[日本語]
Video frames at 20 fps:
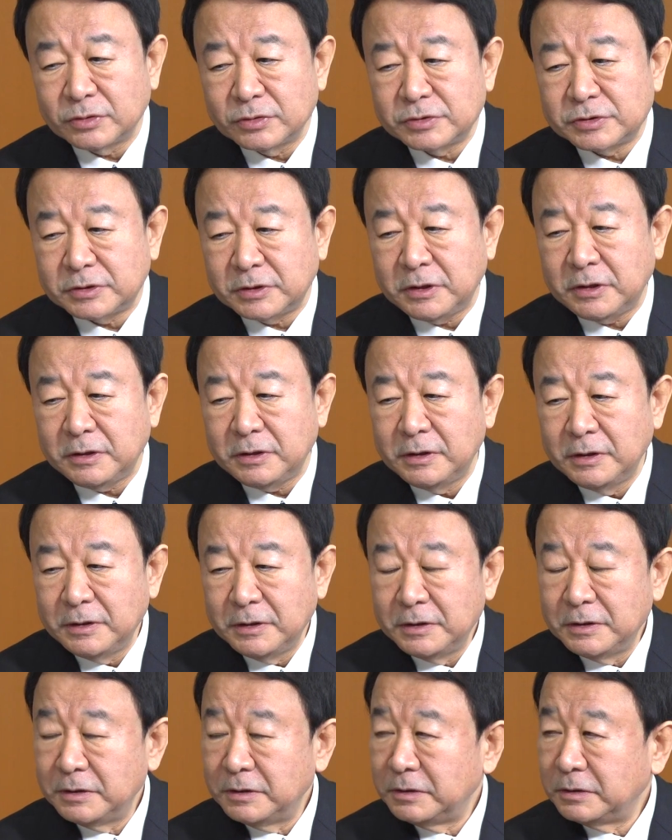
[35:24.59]
として
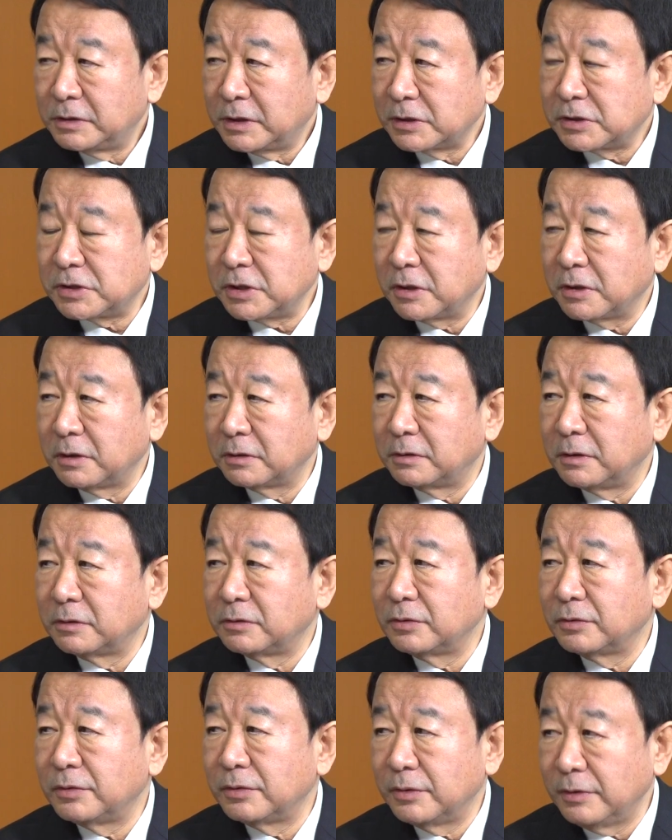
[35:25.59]
立ち上がった
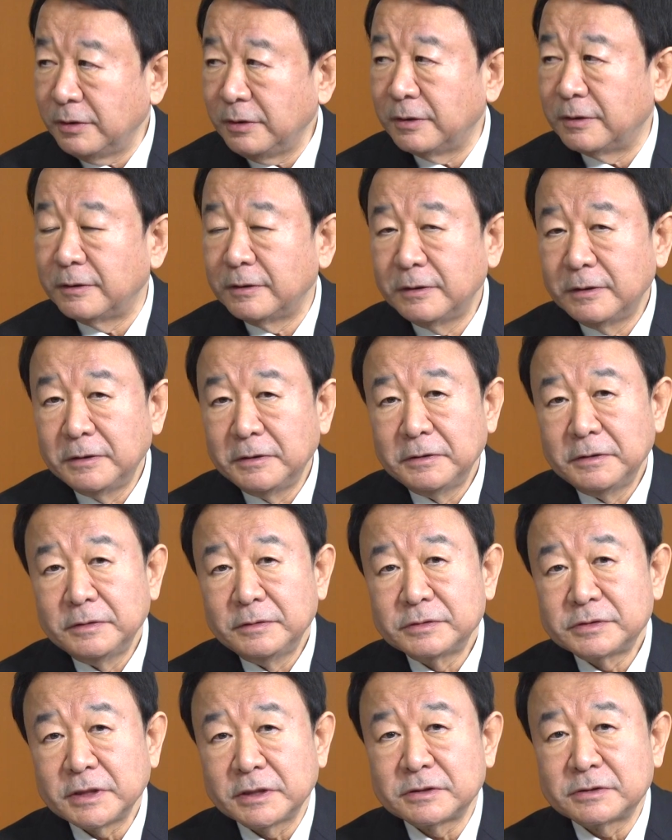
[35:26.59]
ところ、
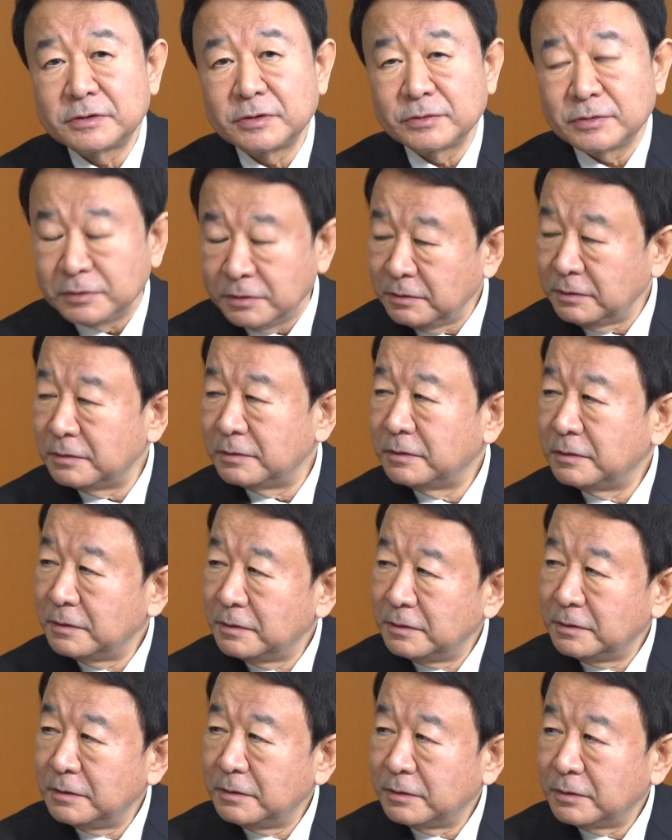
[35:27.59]
早速
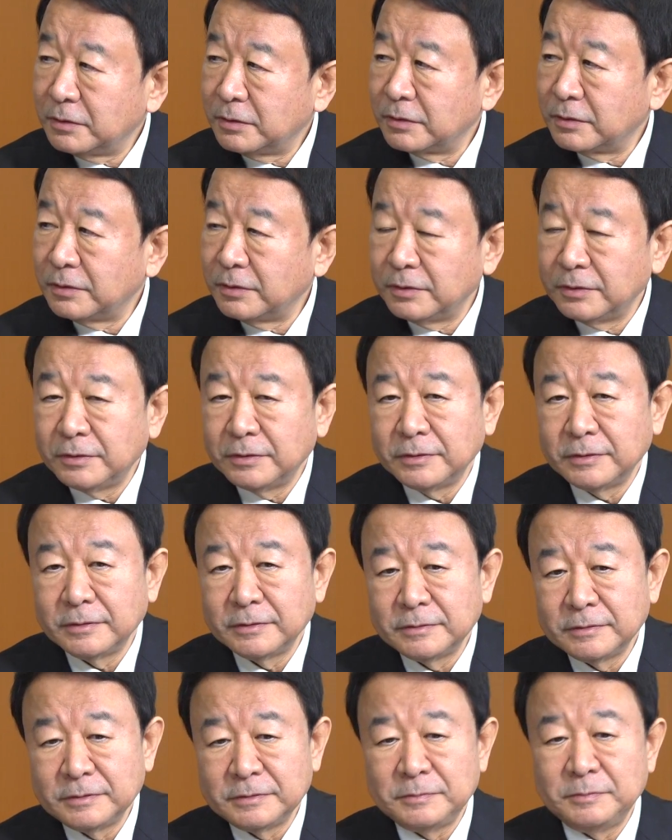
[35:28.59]
こ
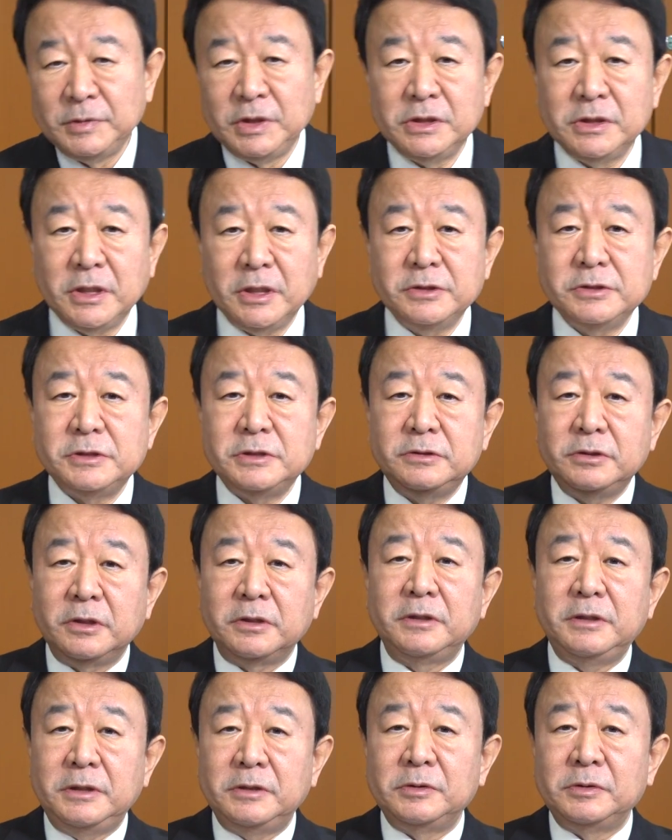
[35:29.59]
の民間人な
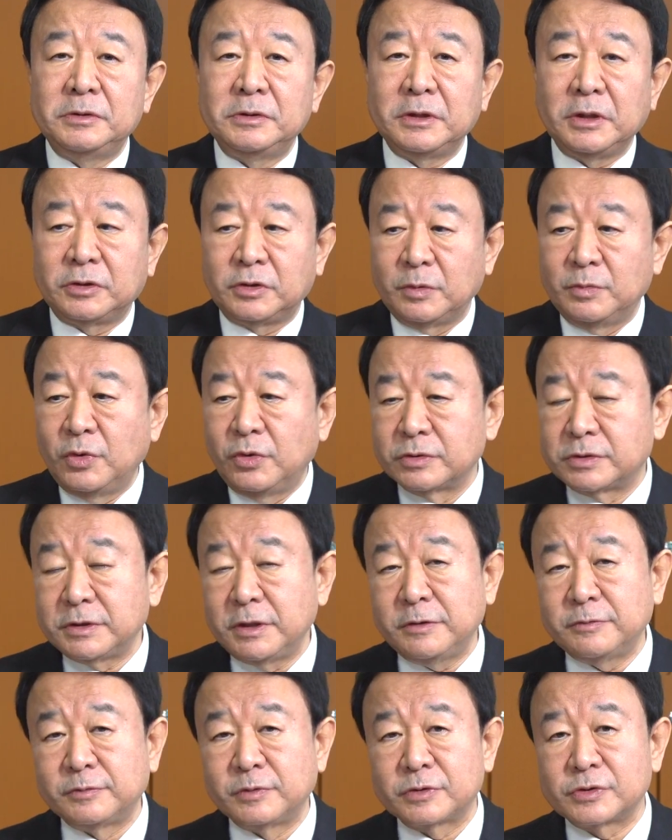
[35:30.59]
りにだってもう
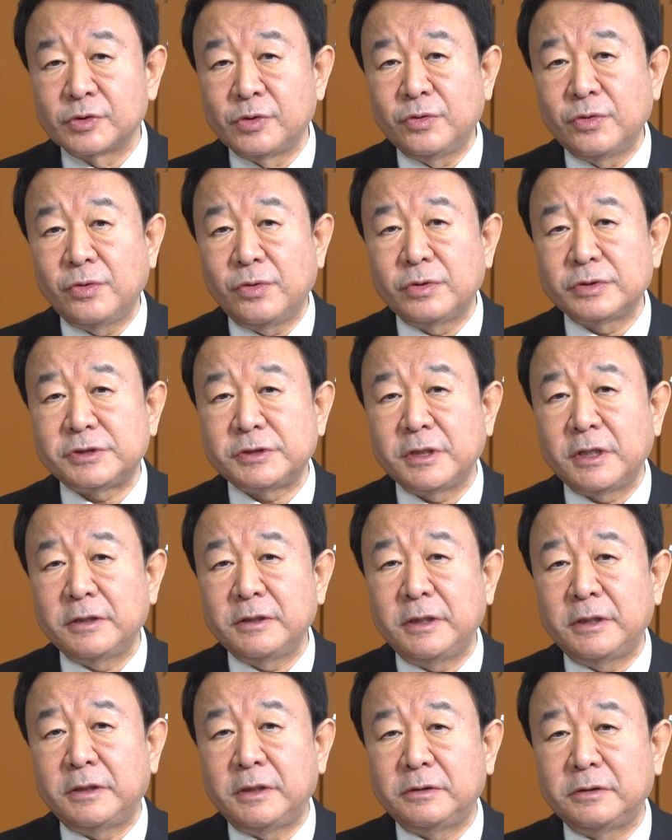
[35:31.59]
政府の総合資
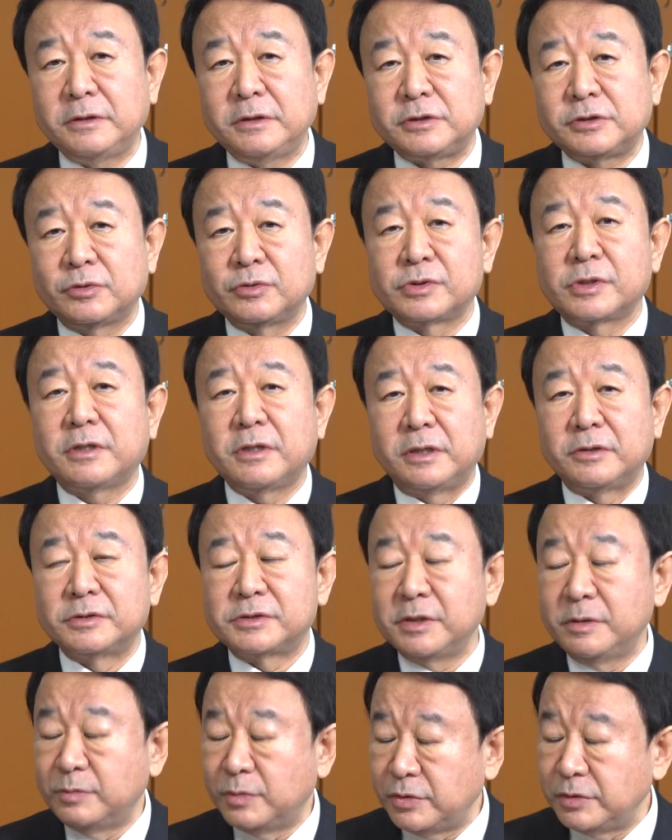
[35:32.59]
源エネルギー調査会の
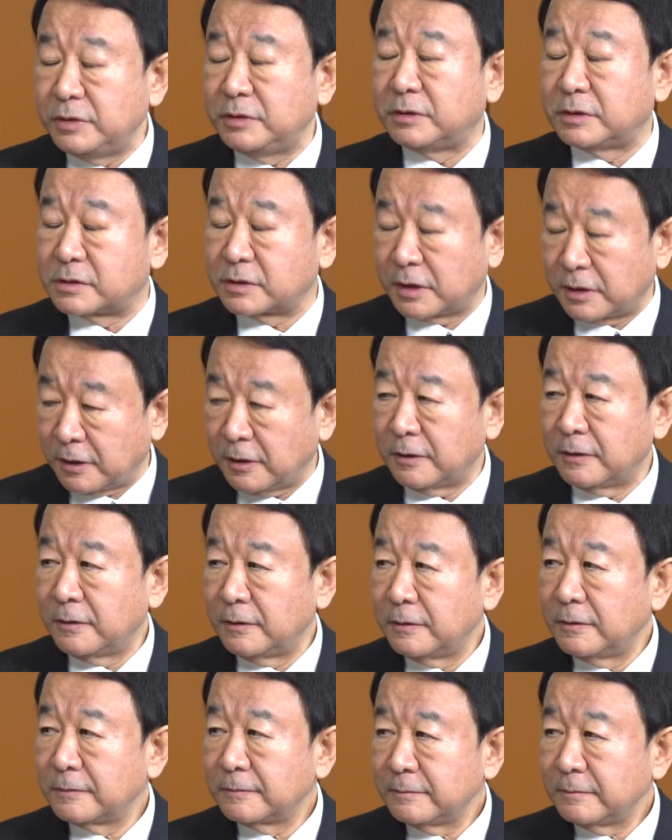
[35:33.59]
専門委員ですか
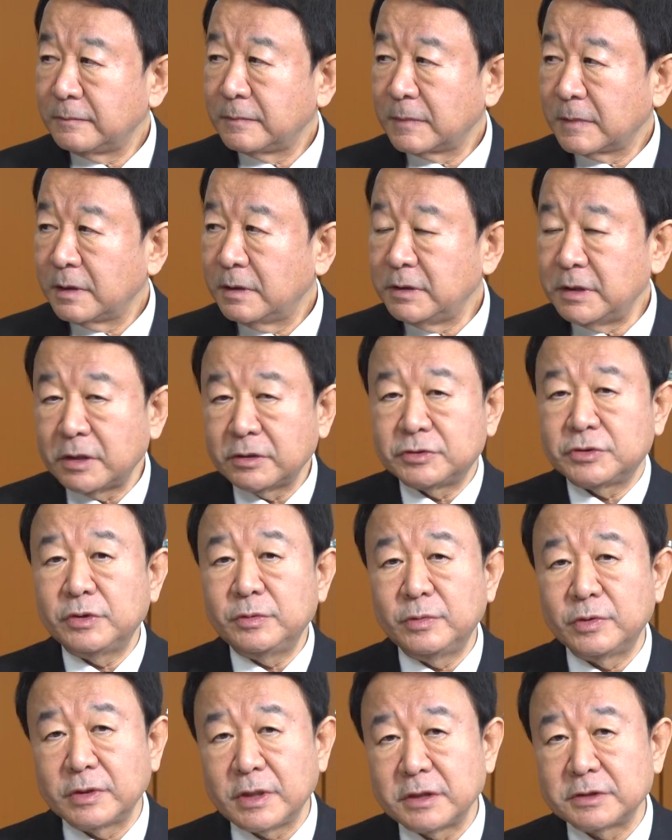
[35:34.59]
ら、はい、役所
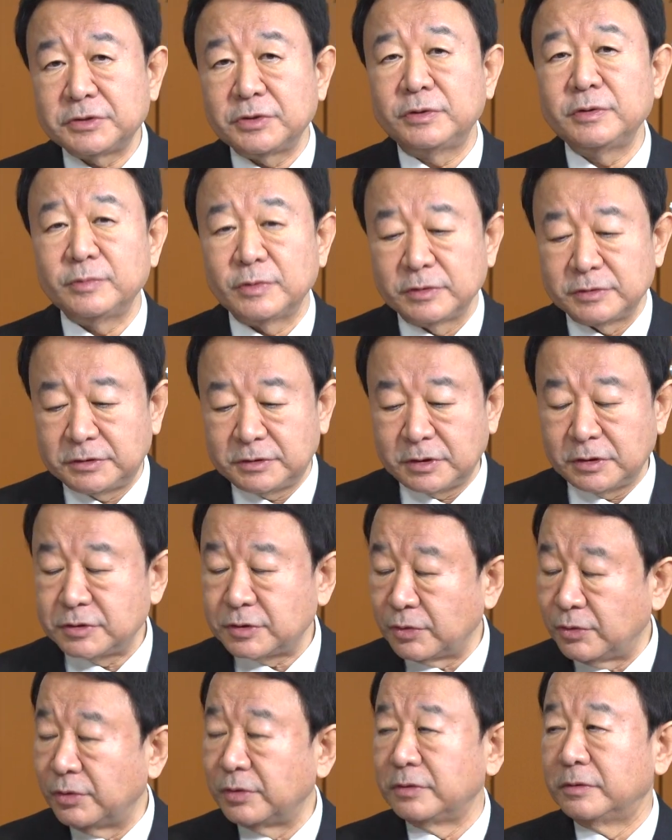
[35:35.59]
にも学者にも知ってる
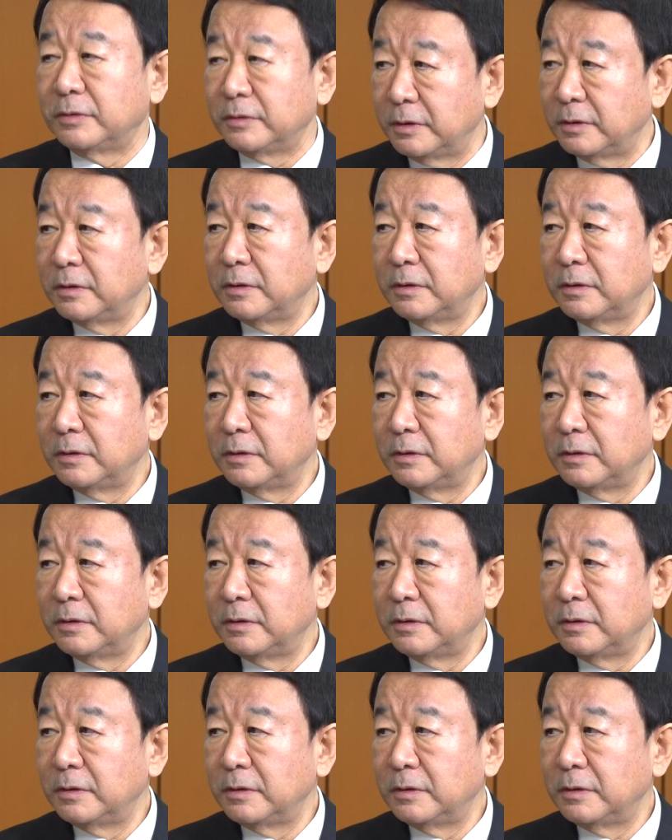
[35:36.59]
人多いよね。